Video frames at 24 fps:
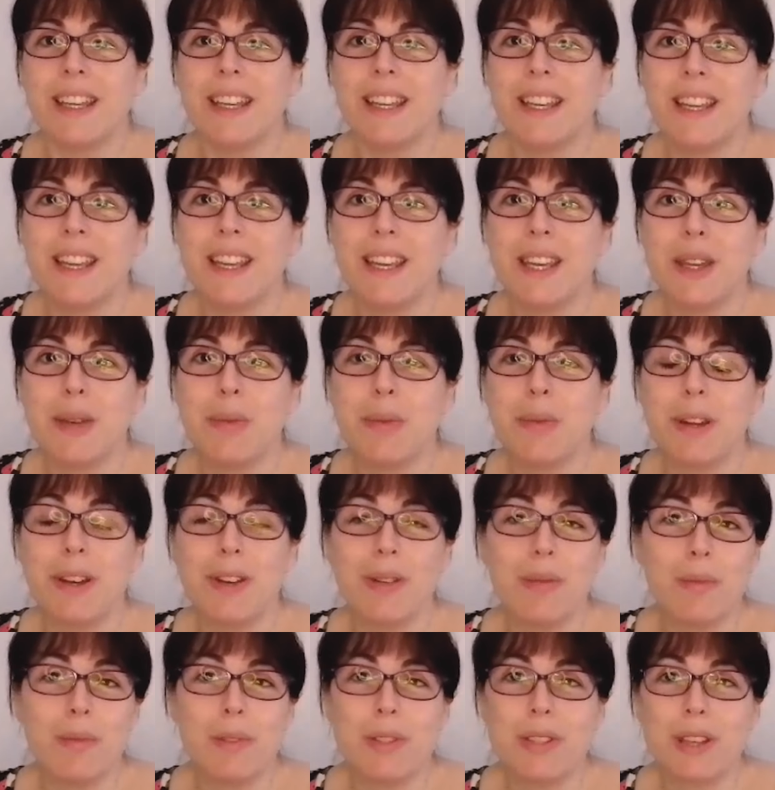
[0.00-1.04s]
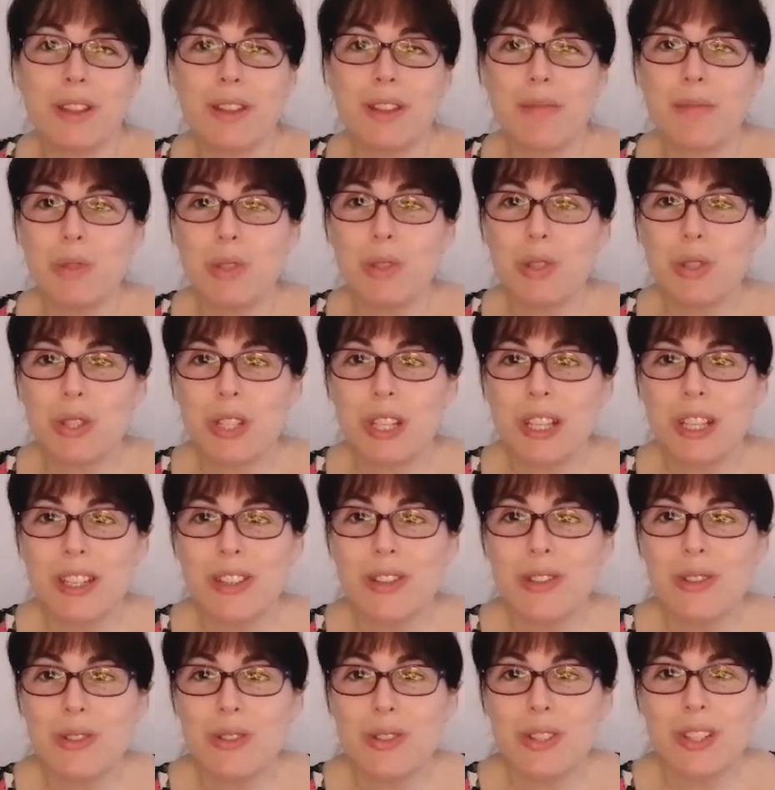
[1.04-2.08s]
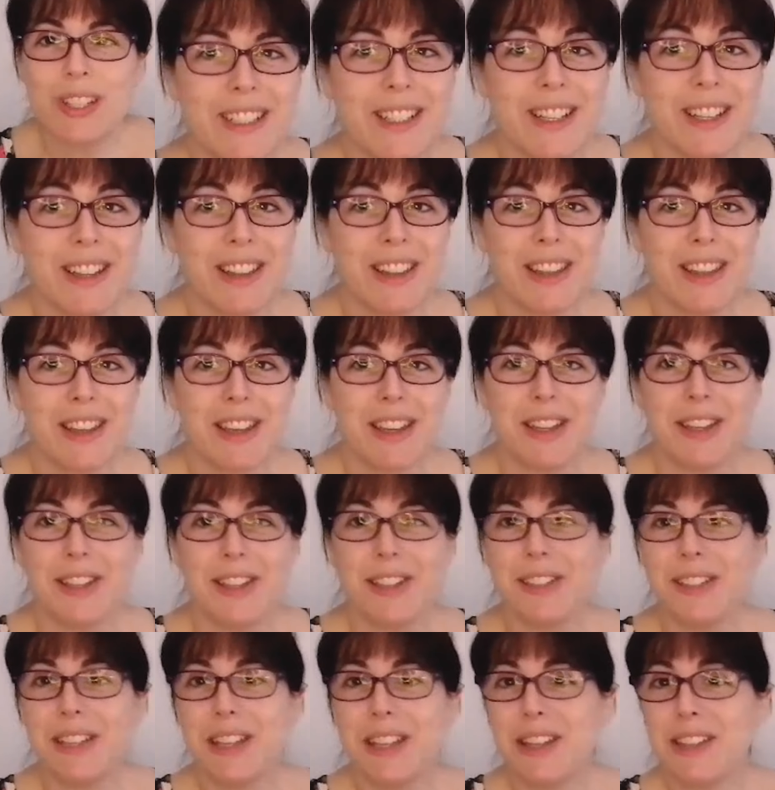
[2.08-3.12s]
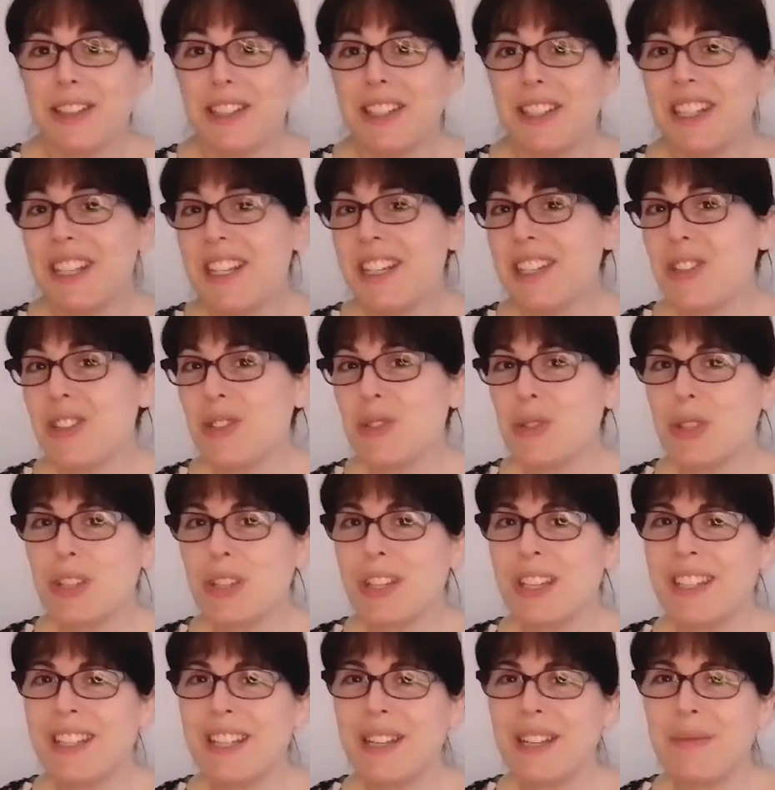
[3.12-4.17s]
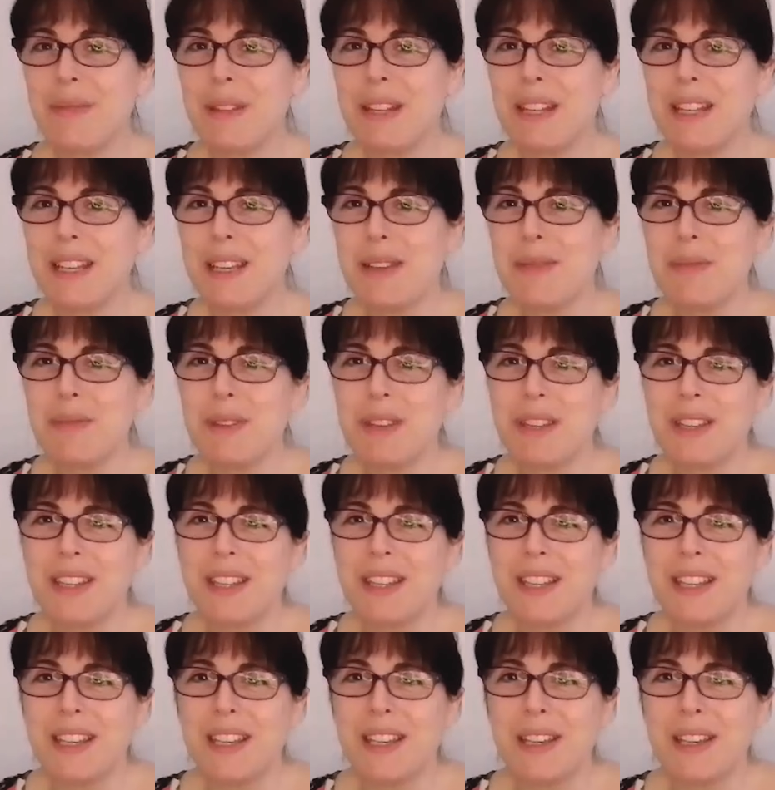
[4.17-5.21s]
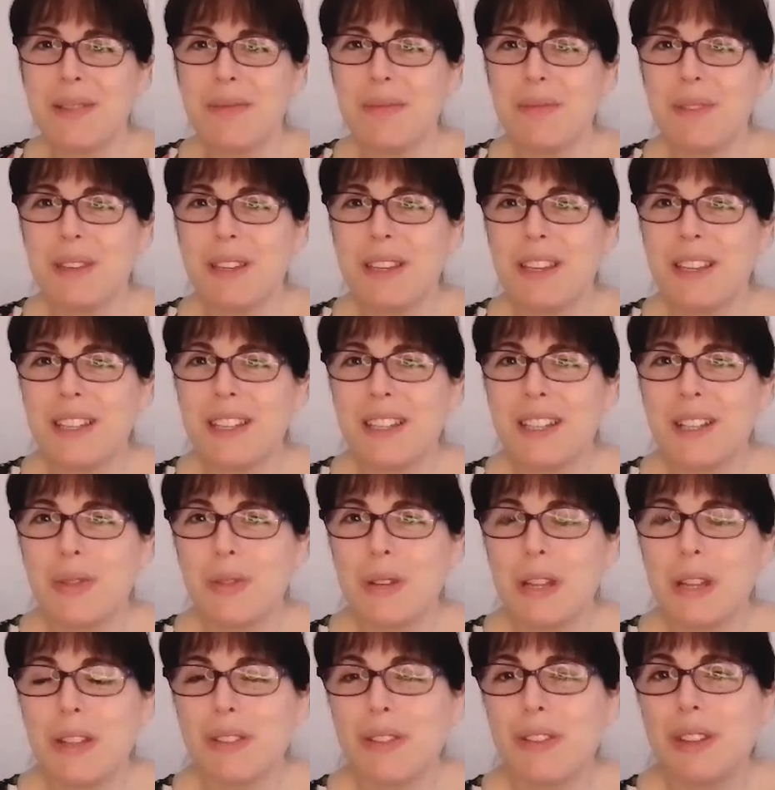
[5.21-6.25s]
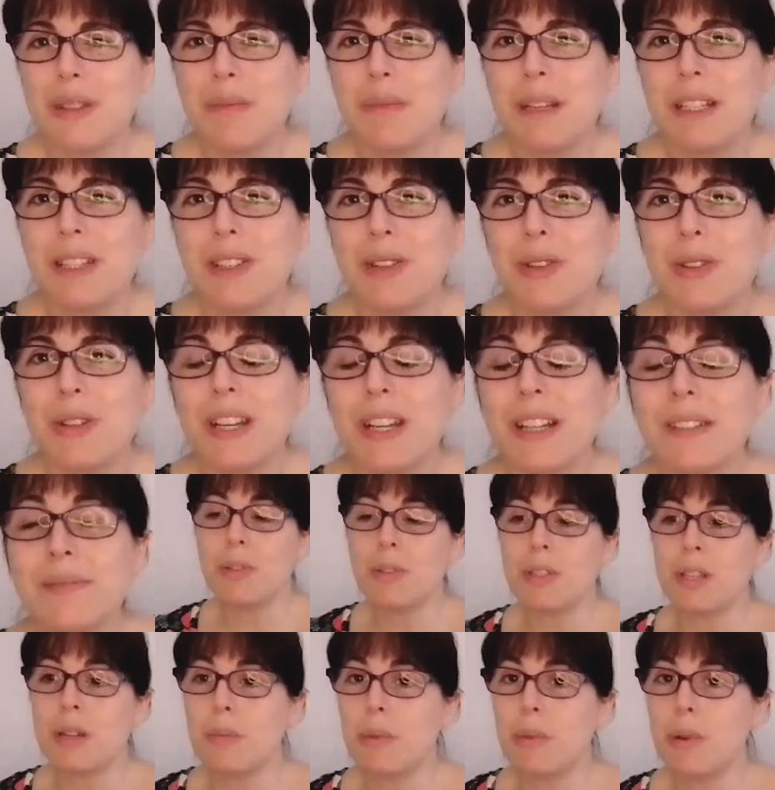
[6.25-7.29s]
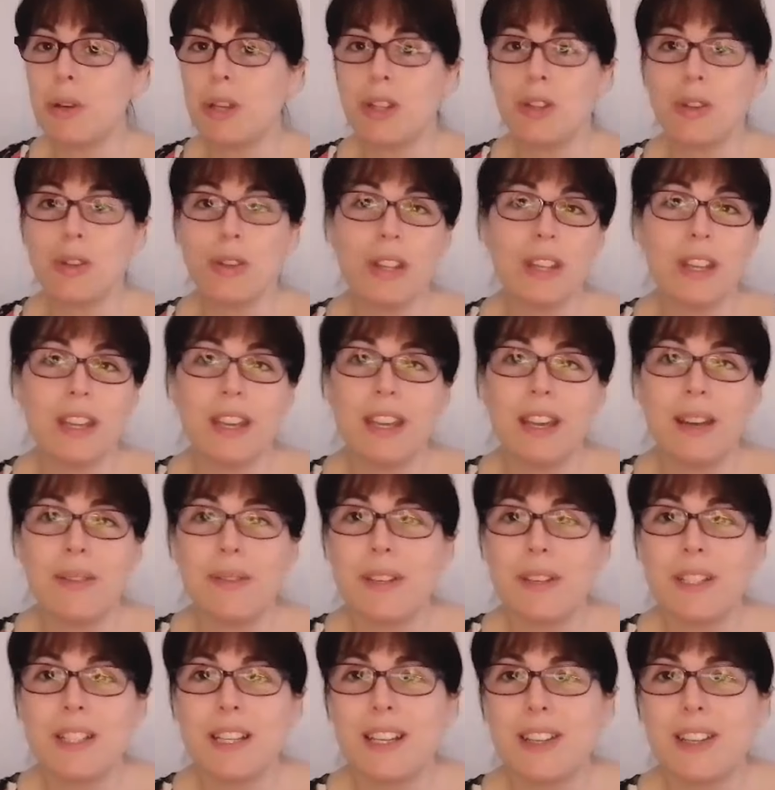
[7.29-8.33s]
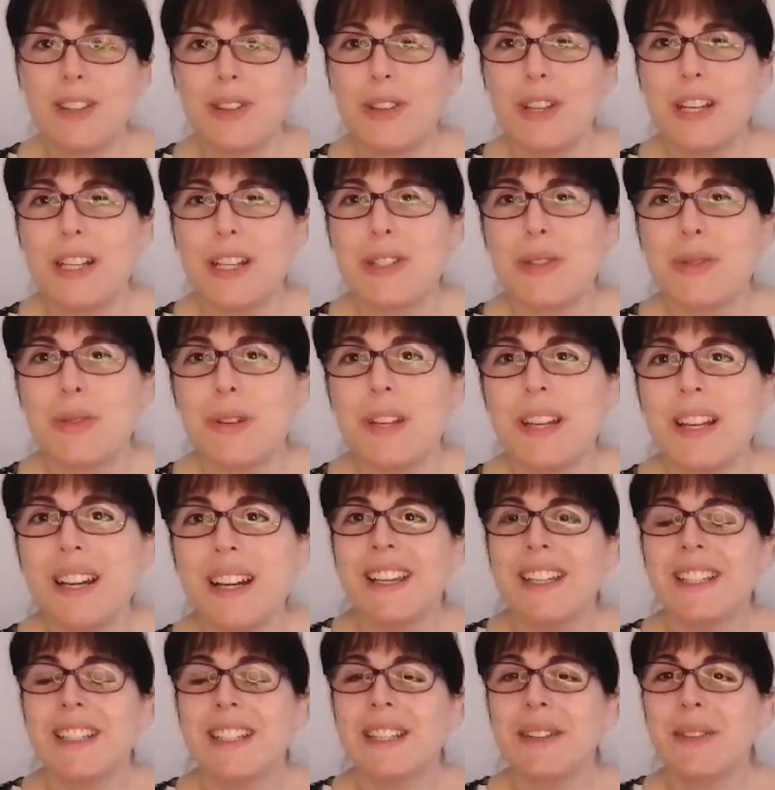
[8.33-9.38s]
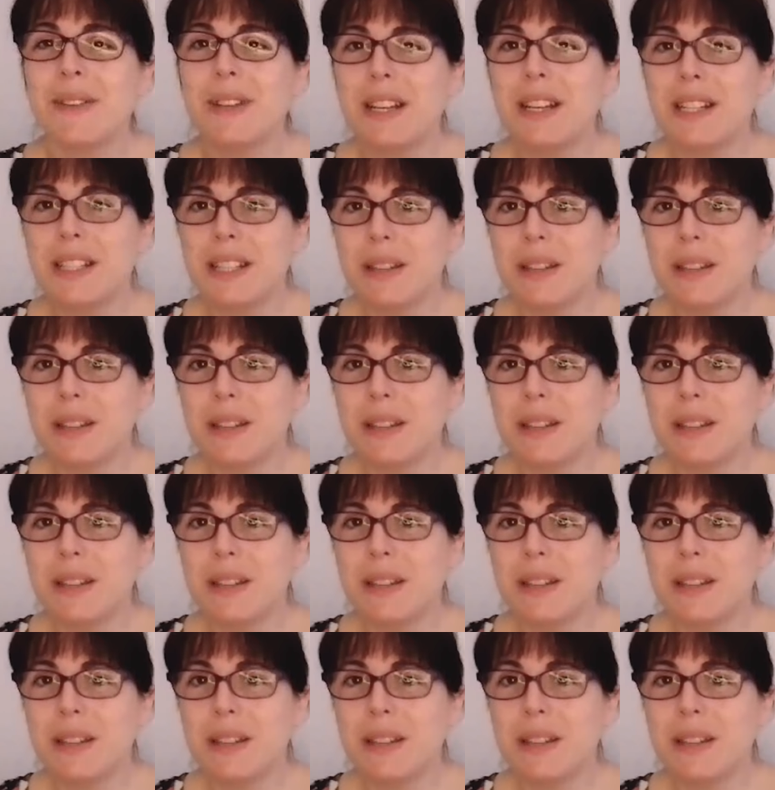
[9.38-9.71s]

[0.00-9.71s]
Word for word: Y bueno, pues hace muchos años, ya hace 17 años que terminé mi, titulación de matrona, pues al poquito de haber salido de la escuela, estaba en el